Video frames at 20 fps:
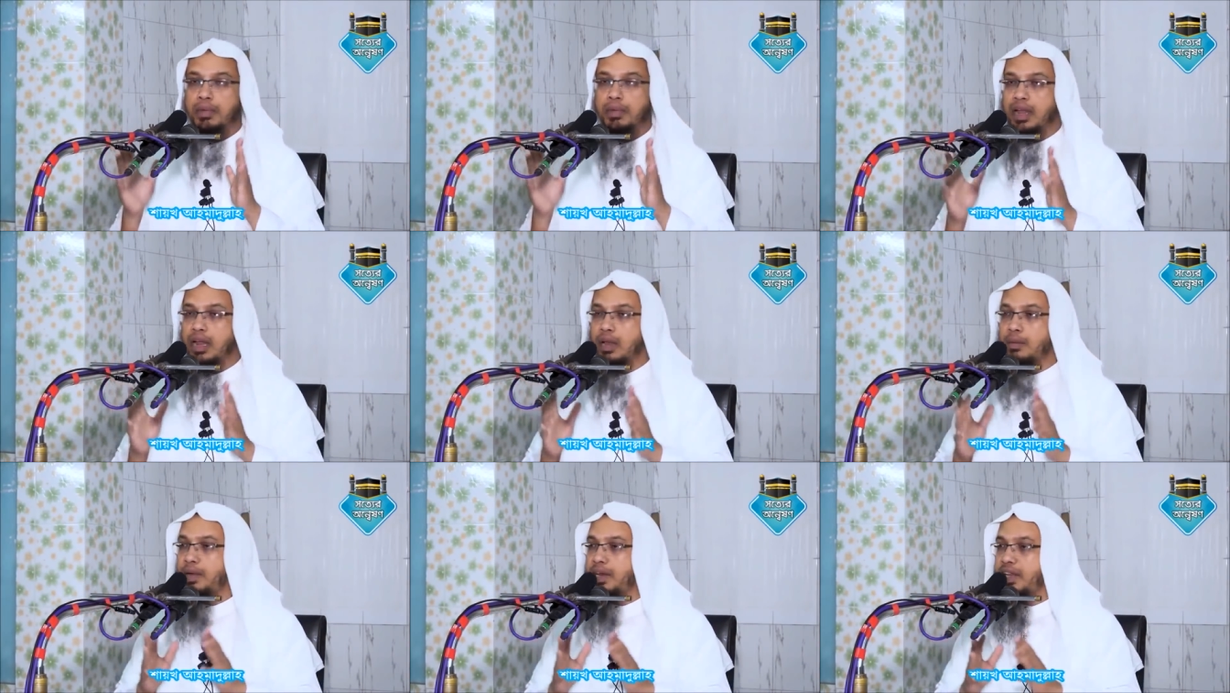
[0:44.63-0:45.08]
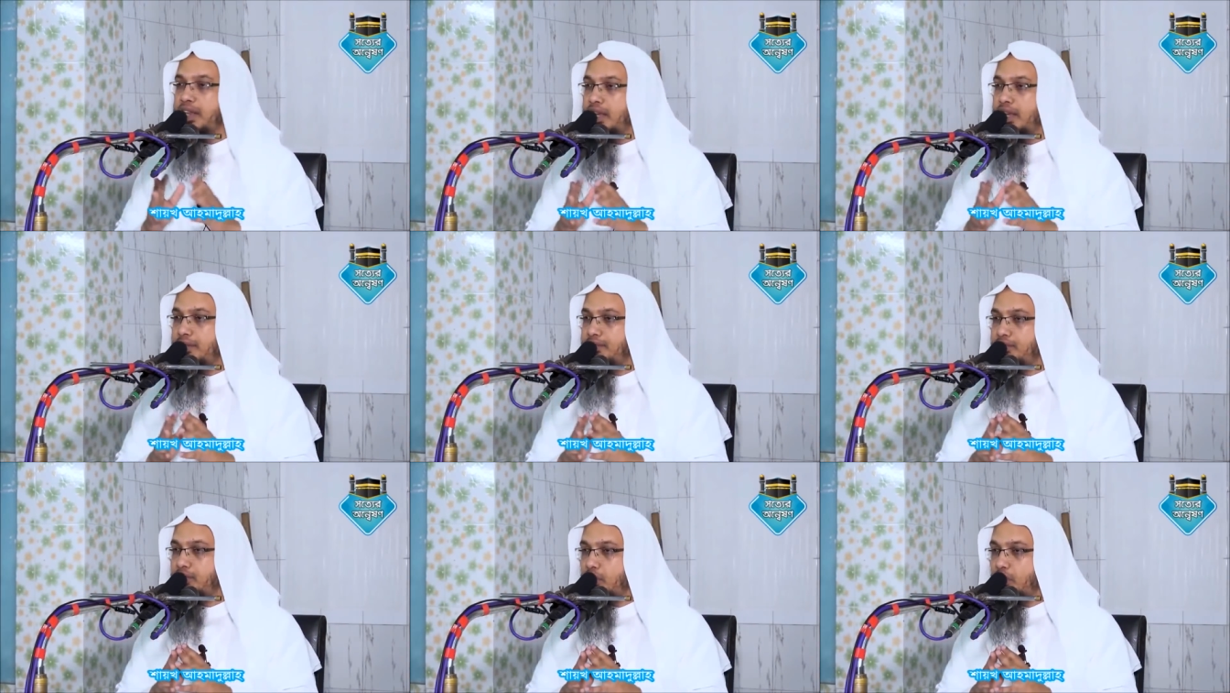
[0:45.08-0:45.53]
মারামারি
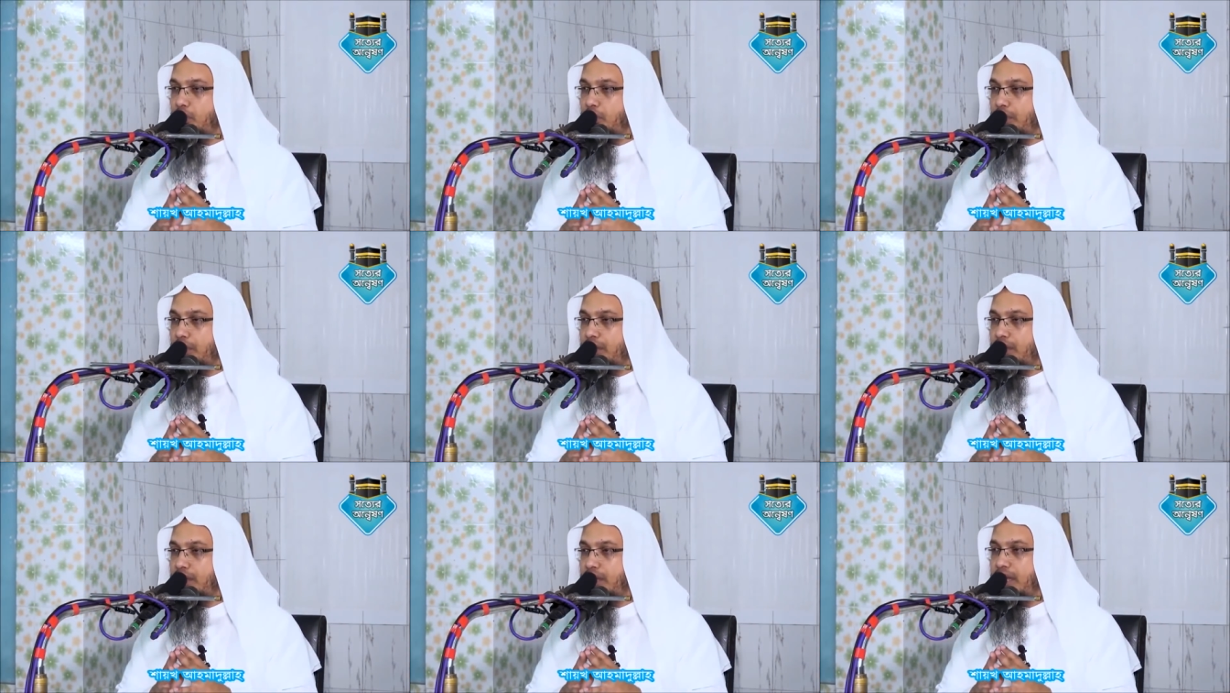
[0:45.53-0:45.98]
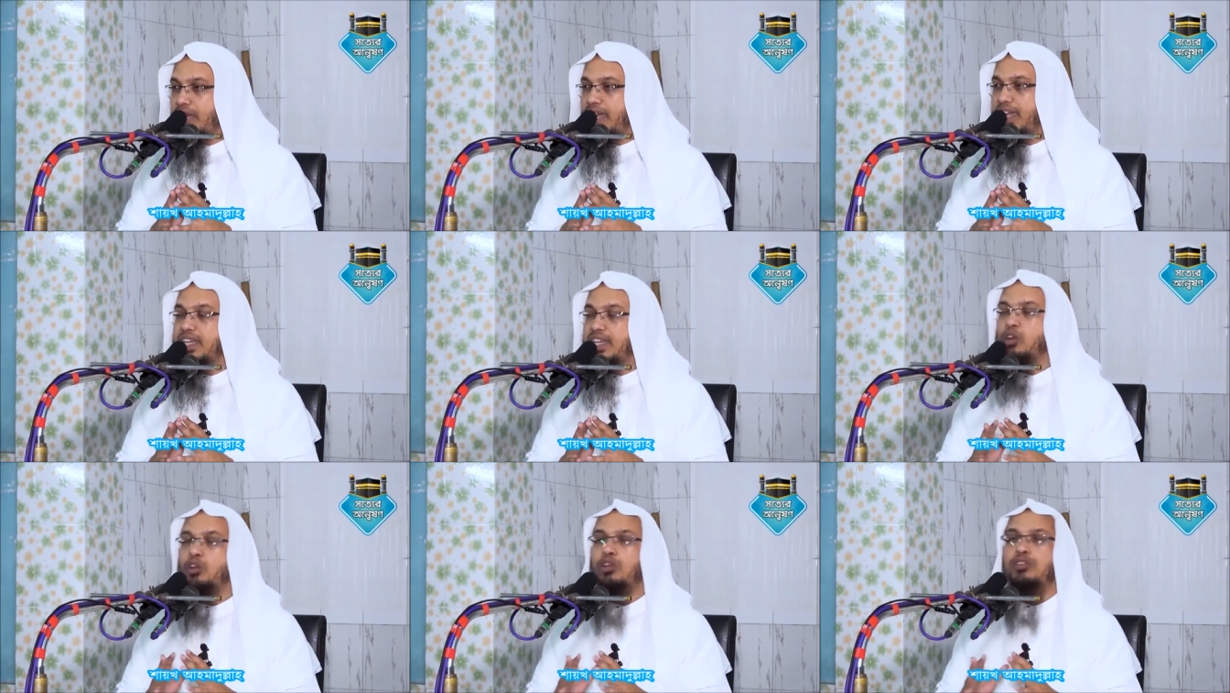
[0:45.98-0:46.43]
লিপ্ত হয়
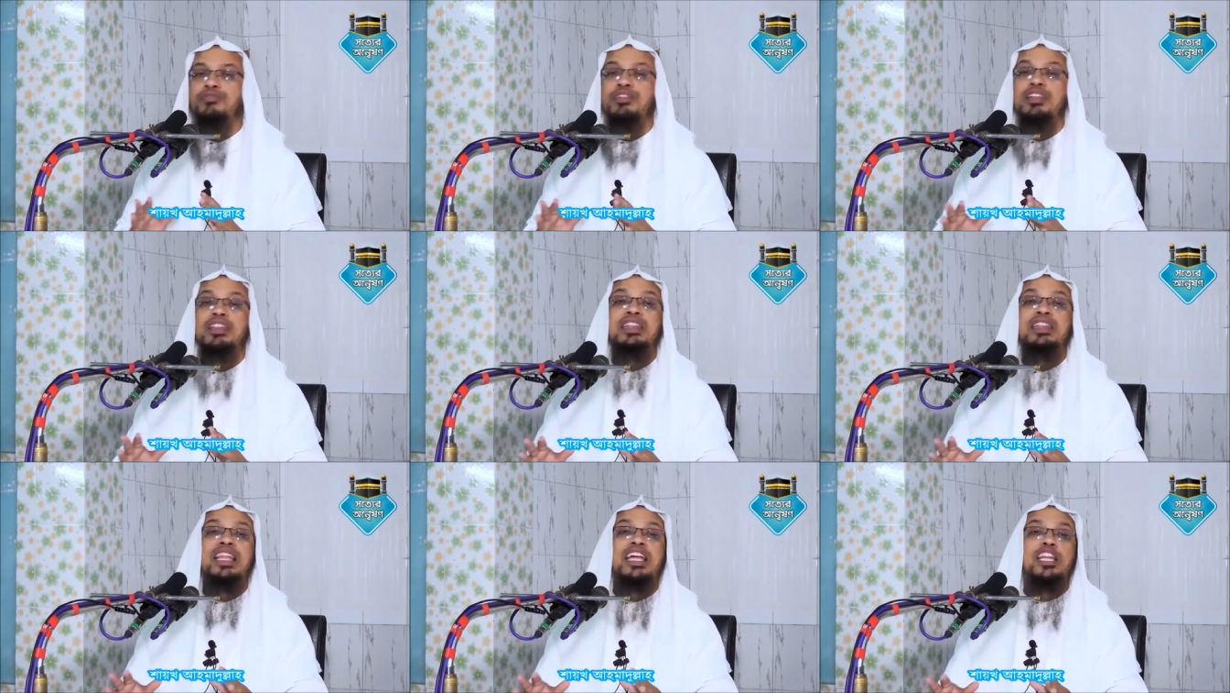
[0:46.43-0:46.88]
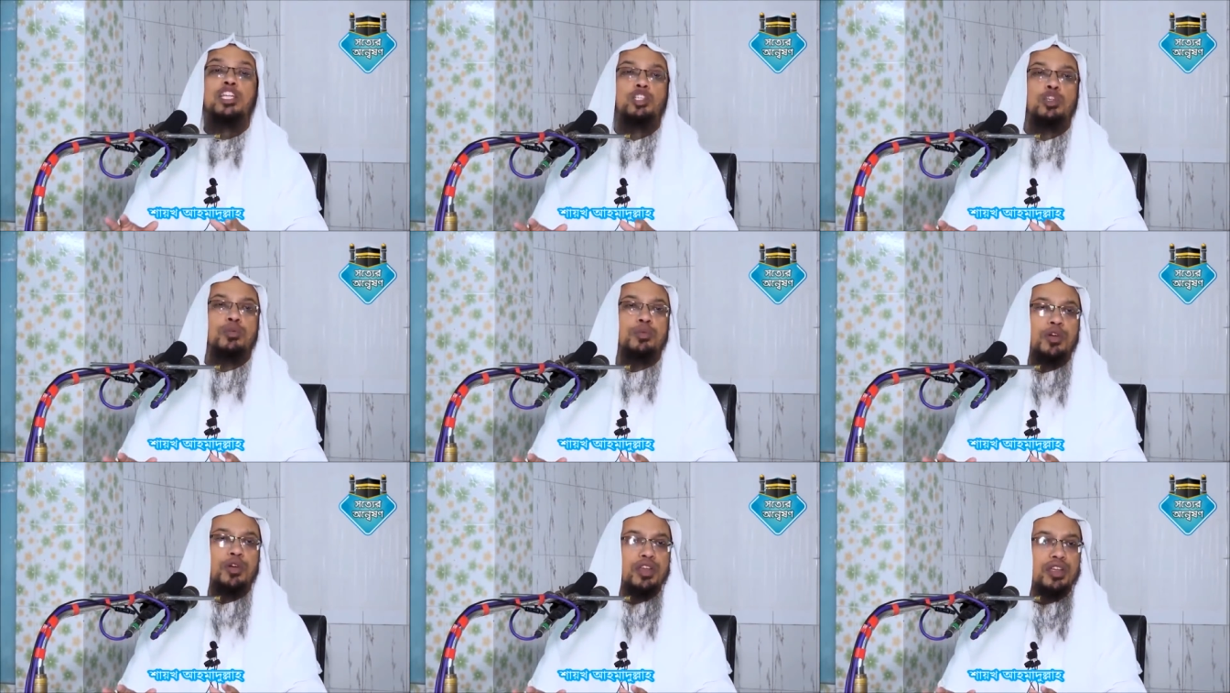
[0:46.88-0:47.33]
এটা হলো ফেতনার
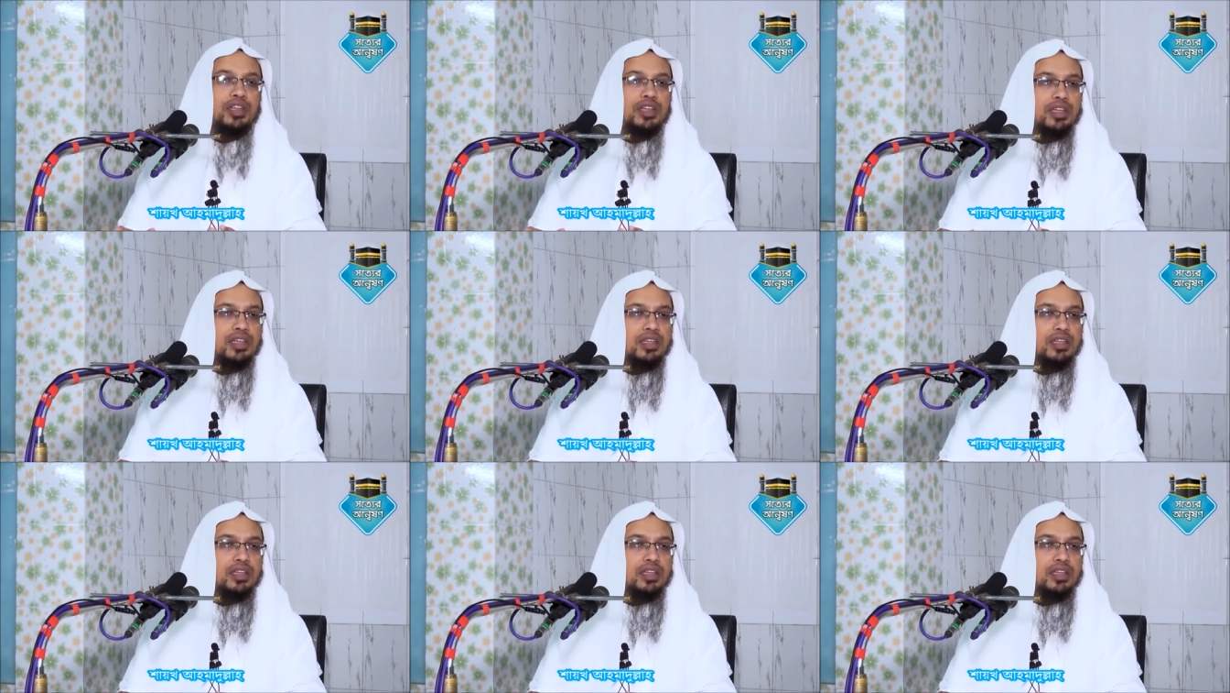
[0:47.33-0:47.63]
সময়